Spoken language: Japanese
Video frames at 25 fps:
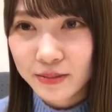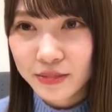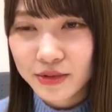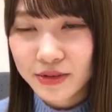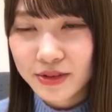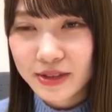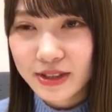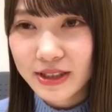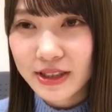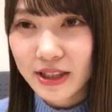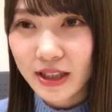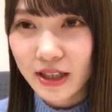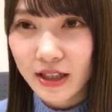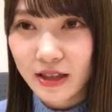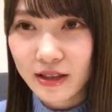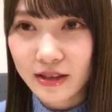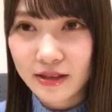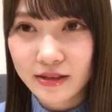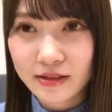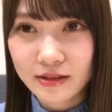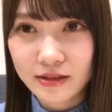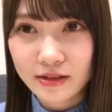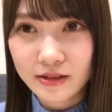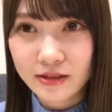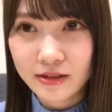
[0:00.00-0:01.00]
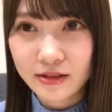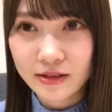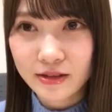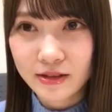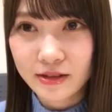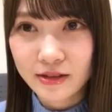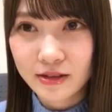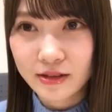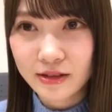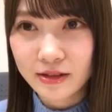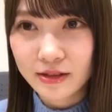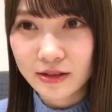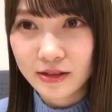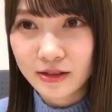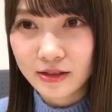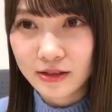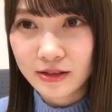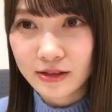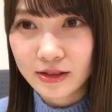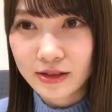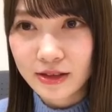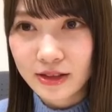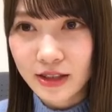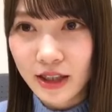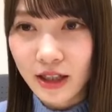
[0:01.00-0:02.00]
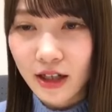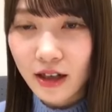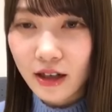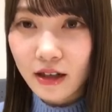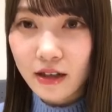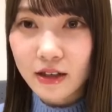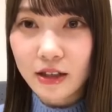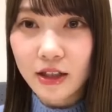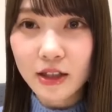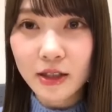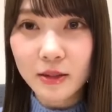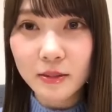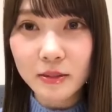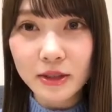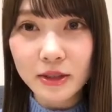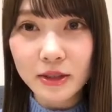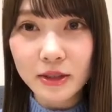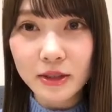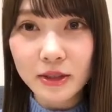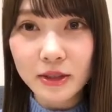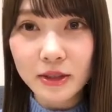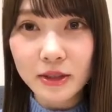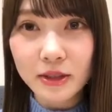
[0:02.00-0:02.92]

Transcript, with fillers: ブーちゃん、あ、ネタバレ